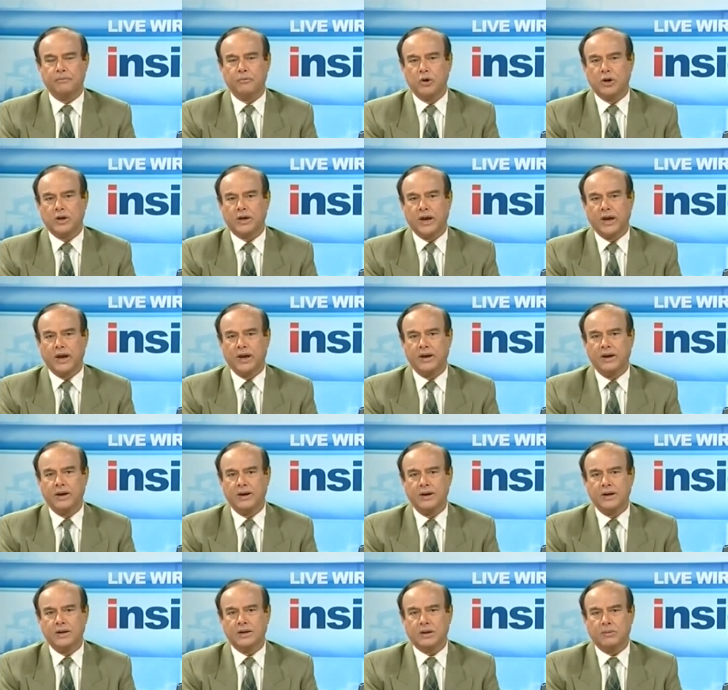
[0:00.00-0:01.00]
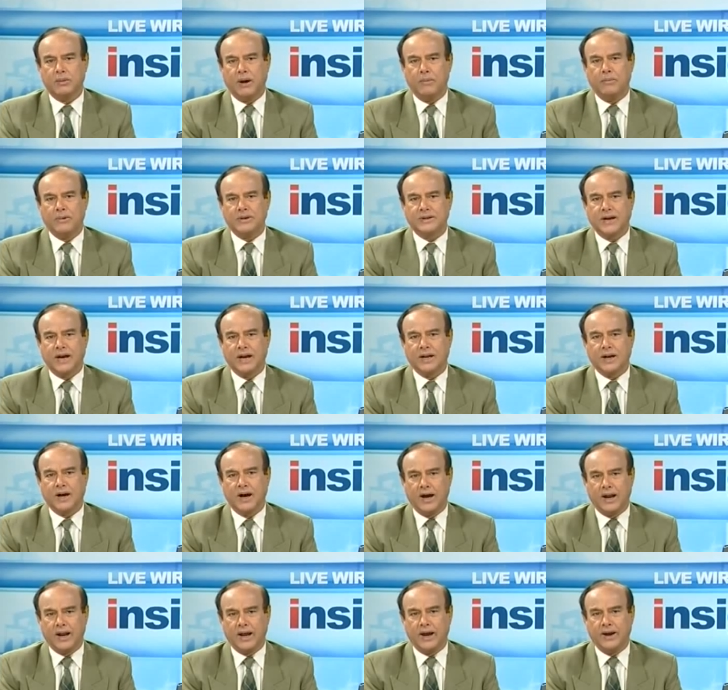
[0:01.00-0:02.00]
मुल्क के तमाम मसाइल का
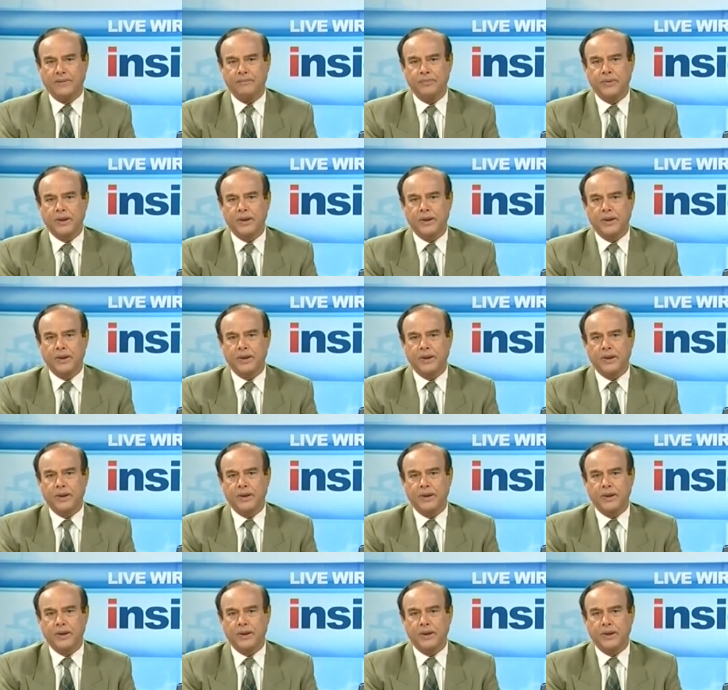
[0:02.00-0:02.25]
हल है